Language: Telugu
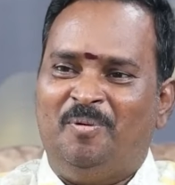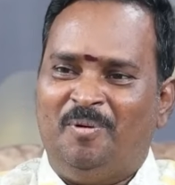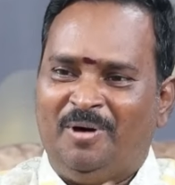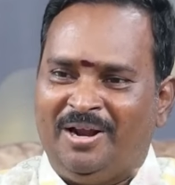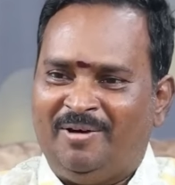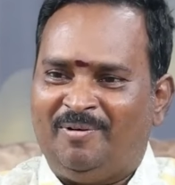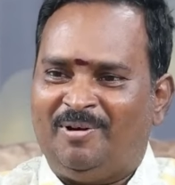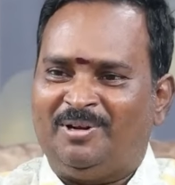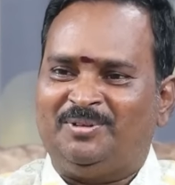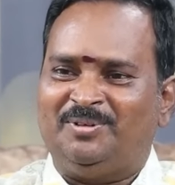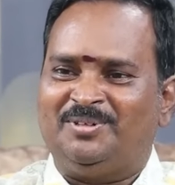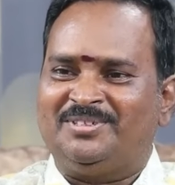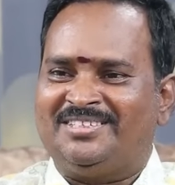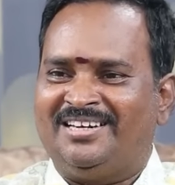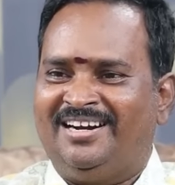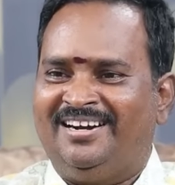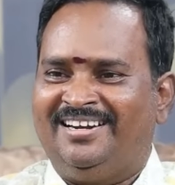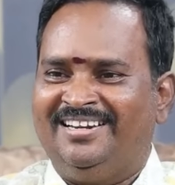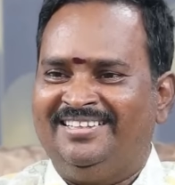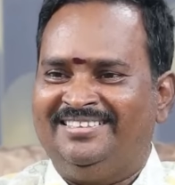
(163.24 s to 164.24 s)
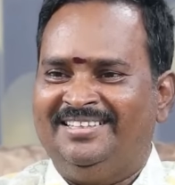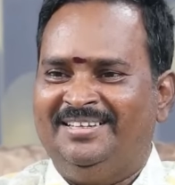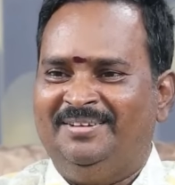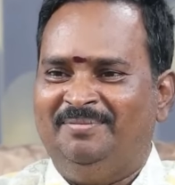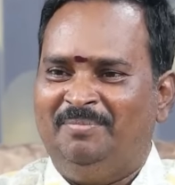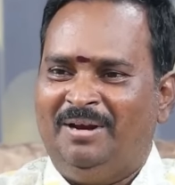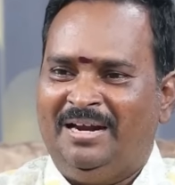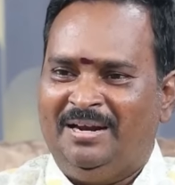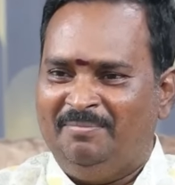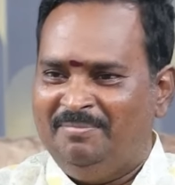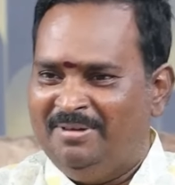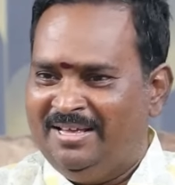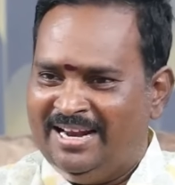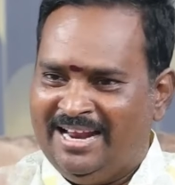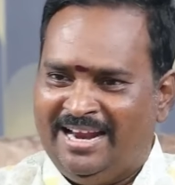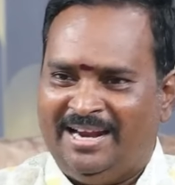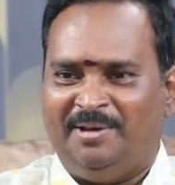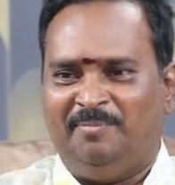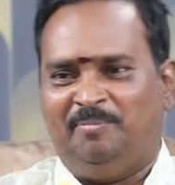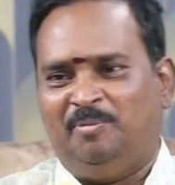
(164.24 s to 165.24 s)
పోరే వరతో స్టార్ట్ అవుతుంది మళ్ళీ
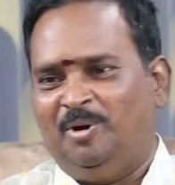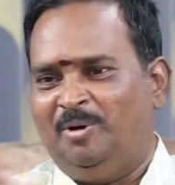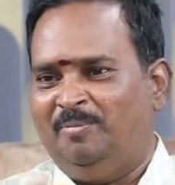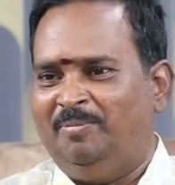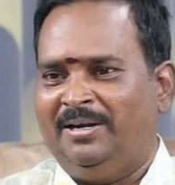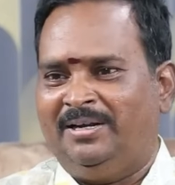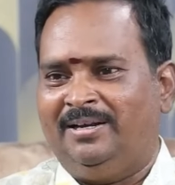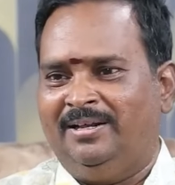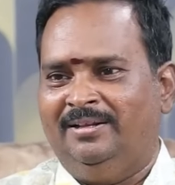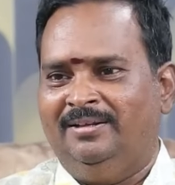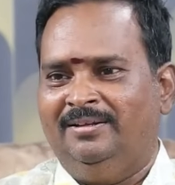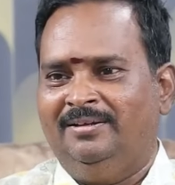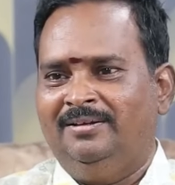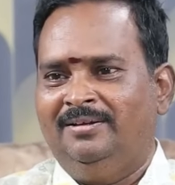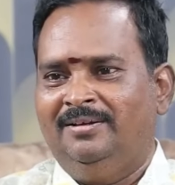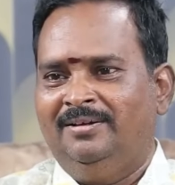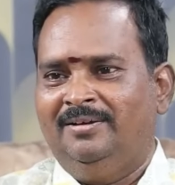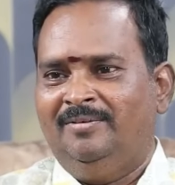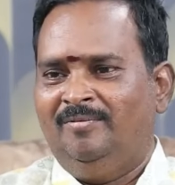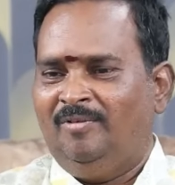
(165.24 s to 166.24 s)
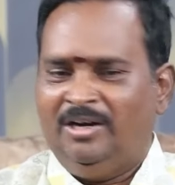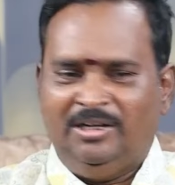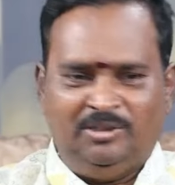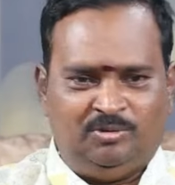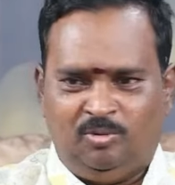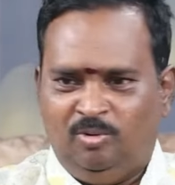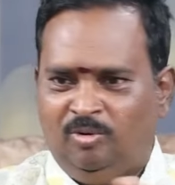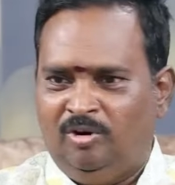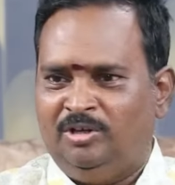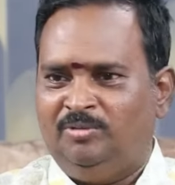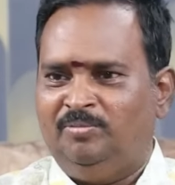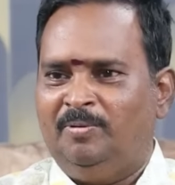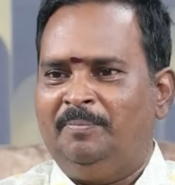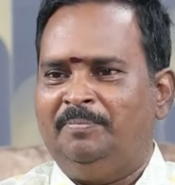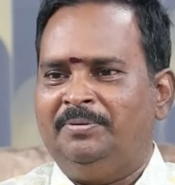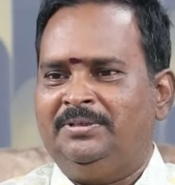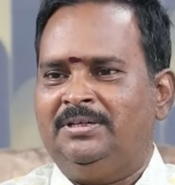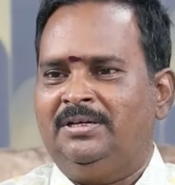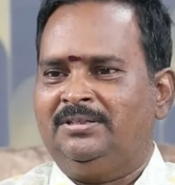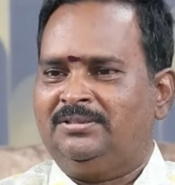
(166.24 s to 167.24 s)
మీరే ఆయనకి పోరు పెట్టేది వాడిని స్కూల్
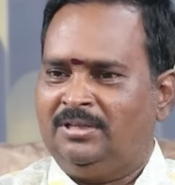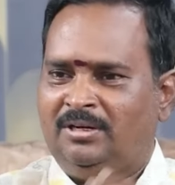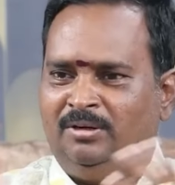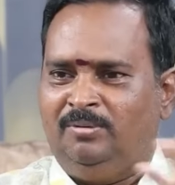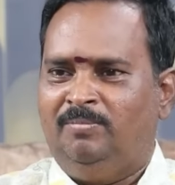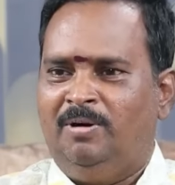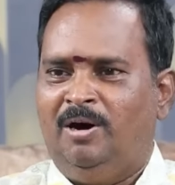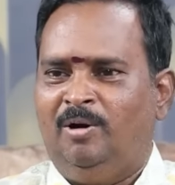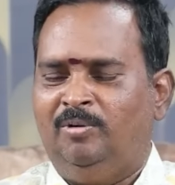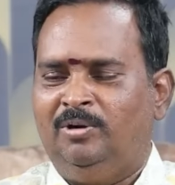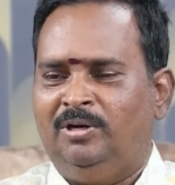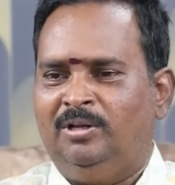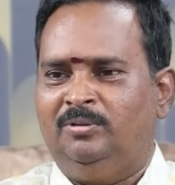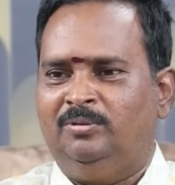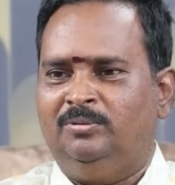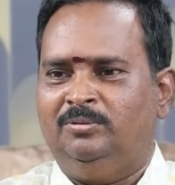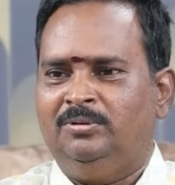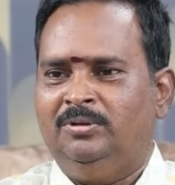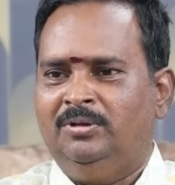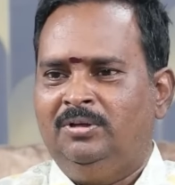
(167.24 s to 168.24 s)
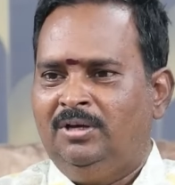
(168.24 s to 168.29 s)
పంపించేస్తారు బాగుండదు